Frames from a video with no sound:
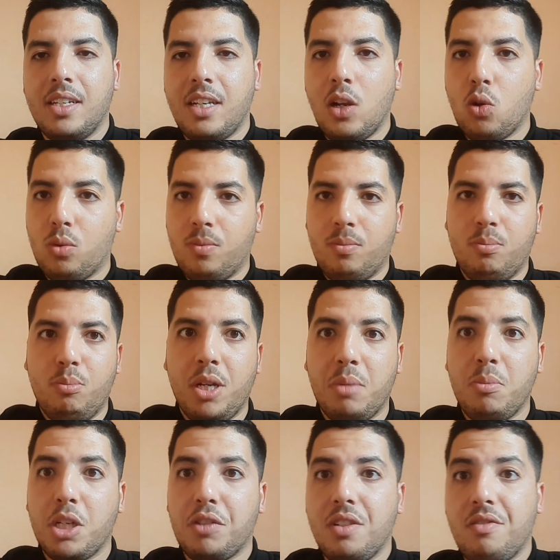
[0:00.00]
ديالو من
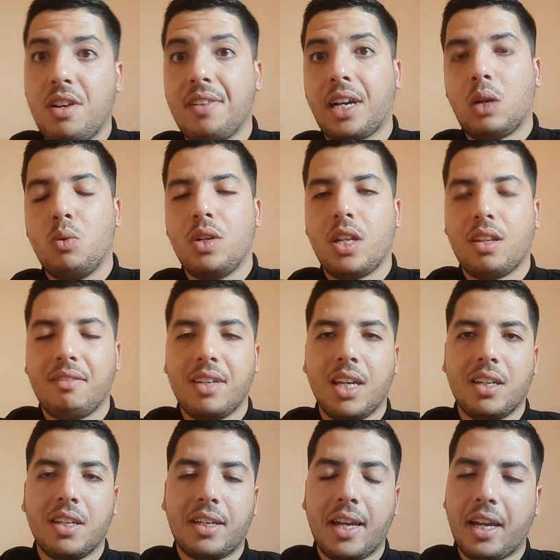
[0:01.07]
بعد ما شفنا فريق الوداد الرياضي